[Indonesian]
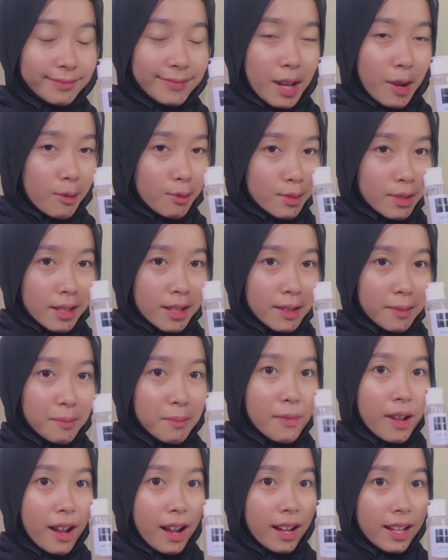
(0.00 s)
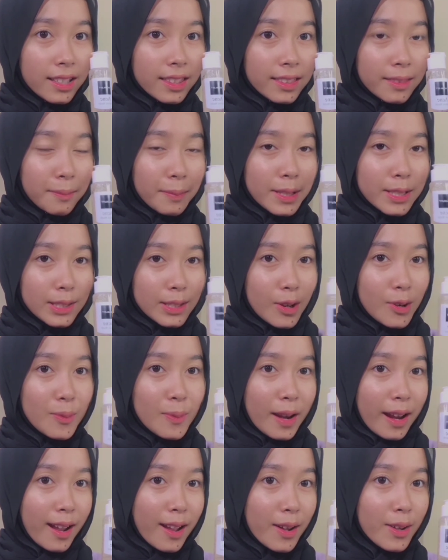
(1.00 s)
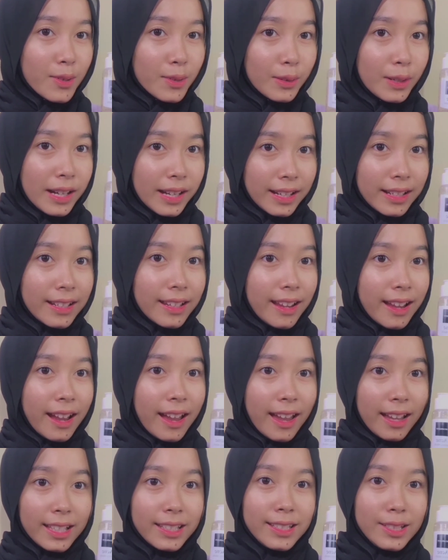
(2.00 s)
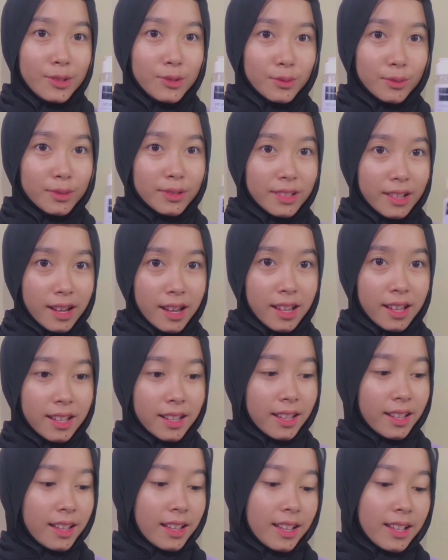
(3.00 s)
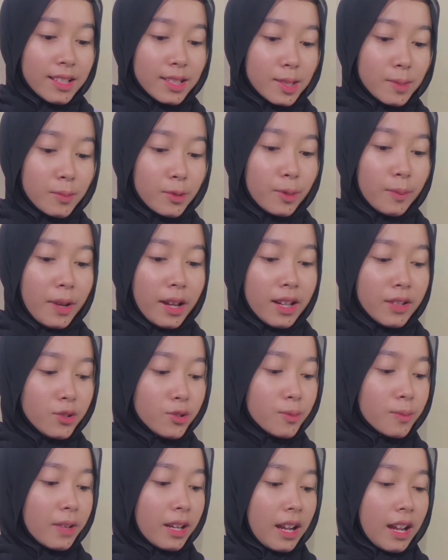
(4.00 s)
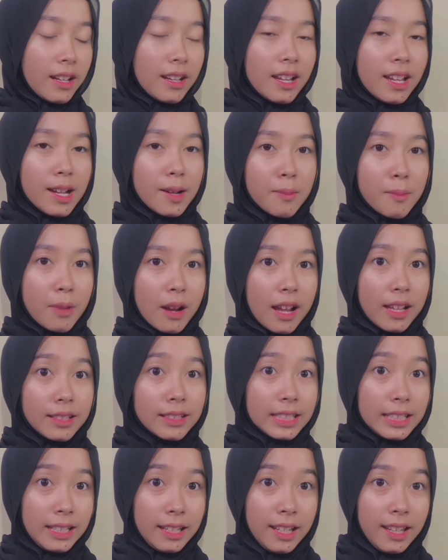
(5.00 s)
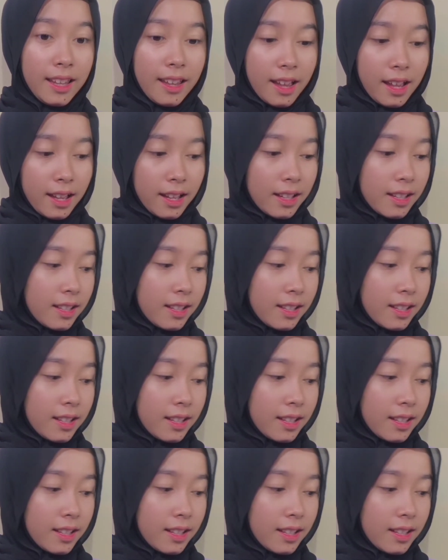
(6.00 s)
aku seneng banget pas tahu mereka keluarin yang acne juga sebelumnya kan cuman ada yang brightening ya